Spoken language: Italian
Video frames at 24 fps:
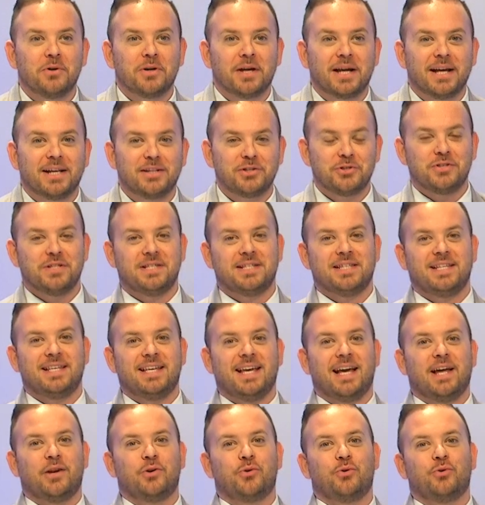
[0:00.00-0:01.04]
che ci
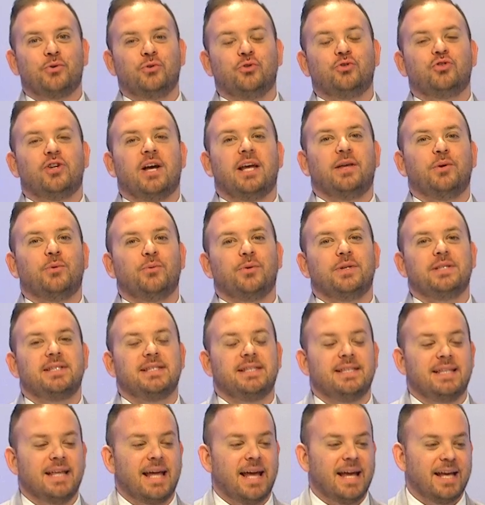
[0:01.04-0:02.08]
siano già in
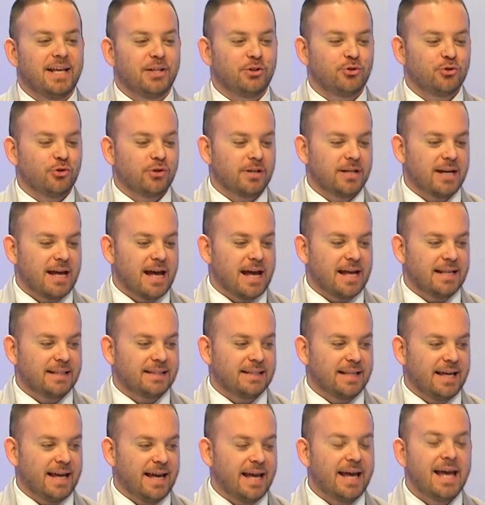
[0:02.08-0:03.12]
queste
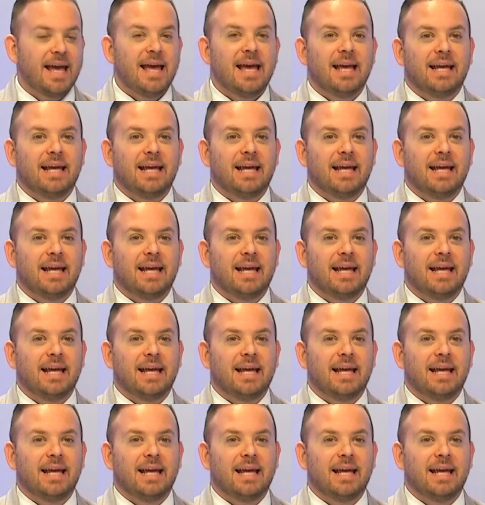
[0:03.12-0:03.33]
giornate